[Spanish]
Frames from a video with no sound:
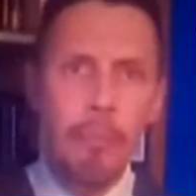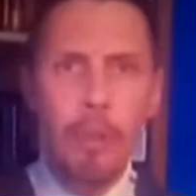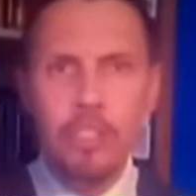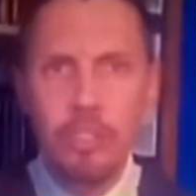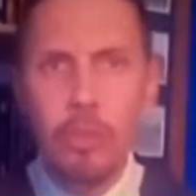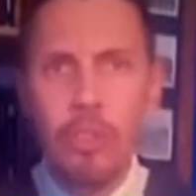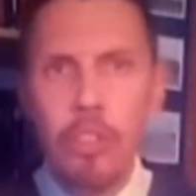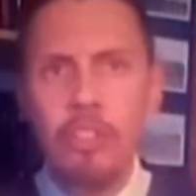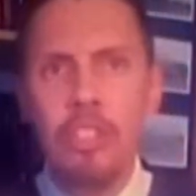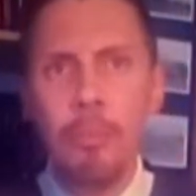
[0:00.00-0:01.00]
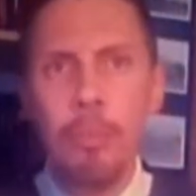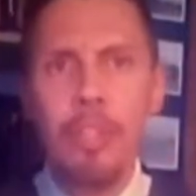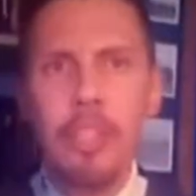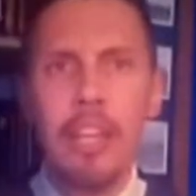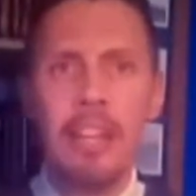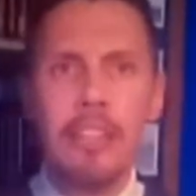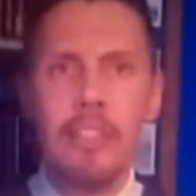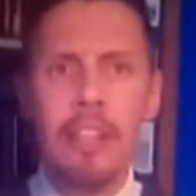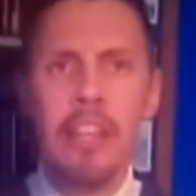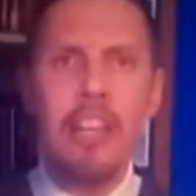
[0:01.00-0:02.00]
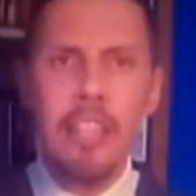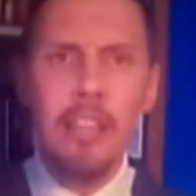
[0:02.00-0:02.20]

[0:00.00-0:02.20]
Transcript: La prostitución se puede ilegalizar,